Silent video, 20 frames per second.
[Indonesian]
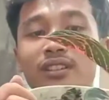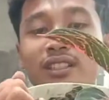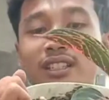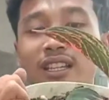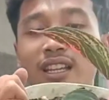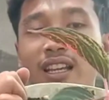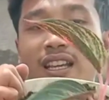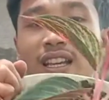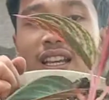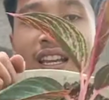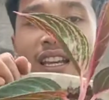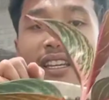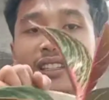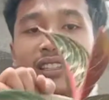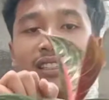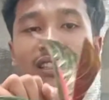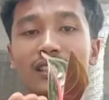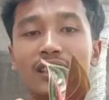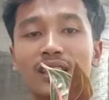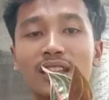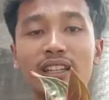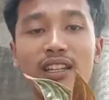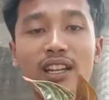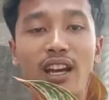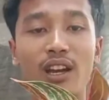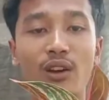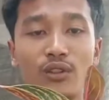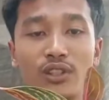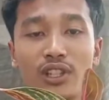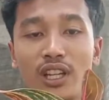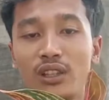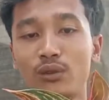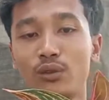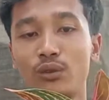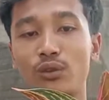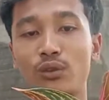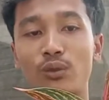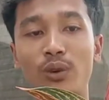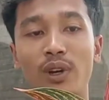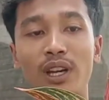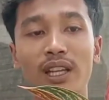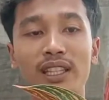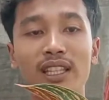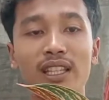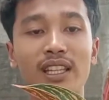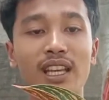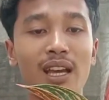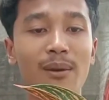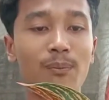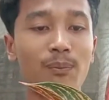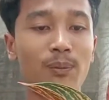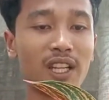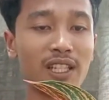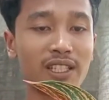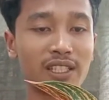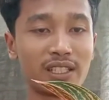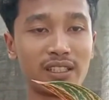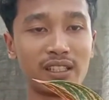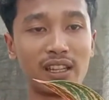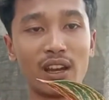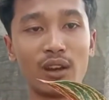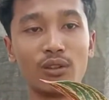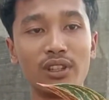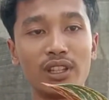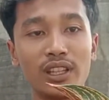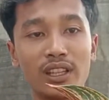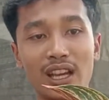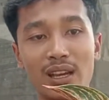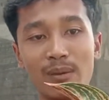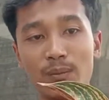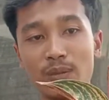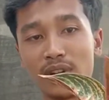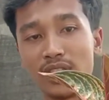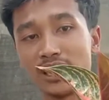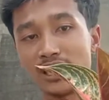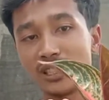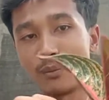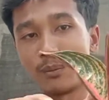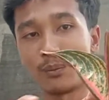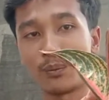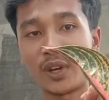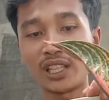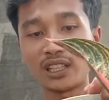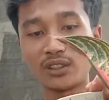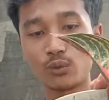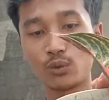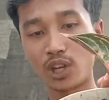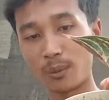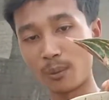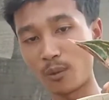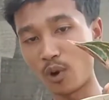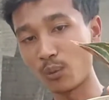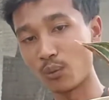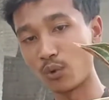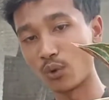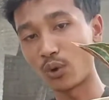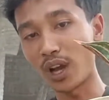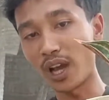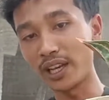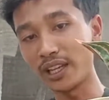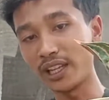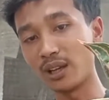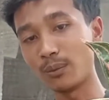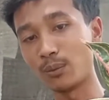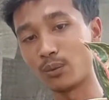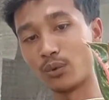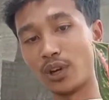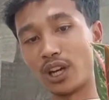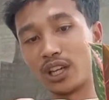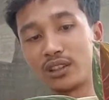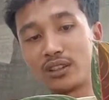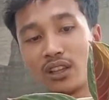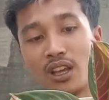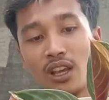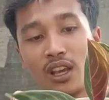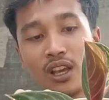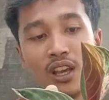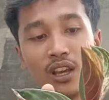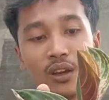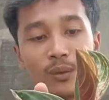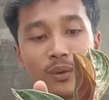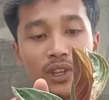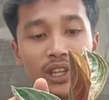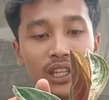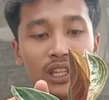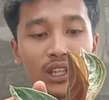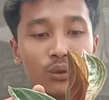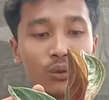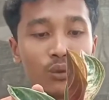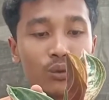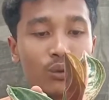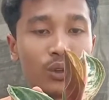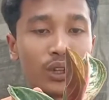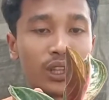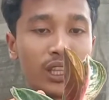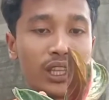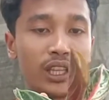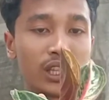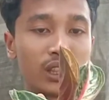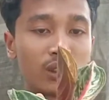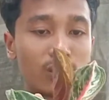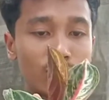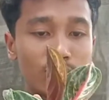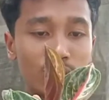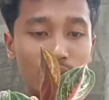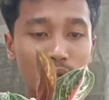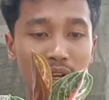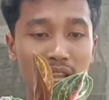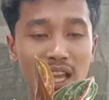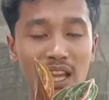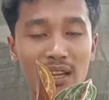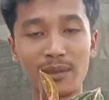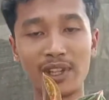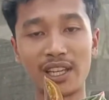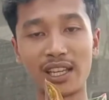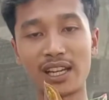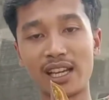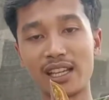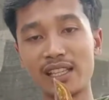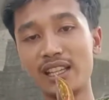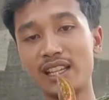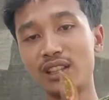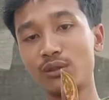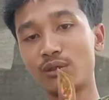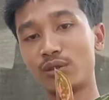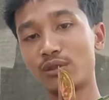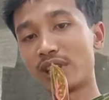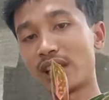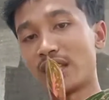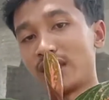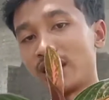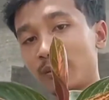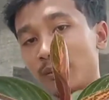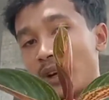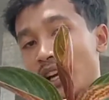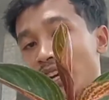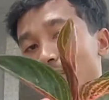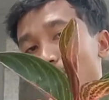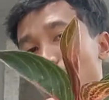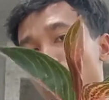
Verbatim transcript: Silakan di daun 1 2 3 plus. Daun 3 plus 4 udah mau buka nih ya buat Widuri tulang merahnya tuh. Cantik banget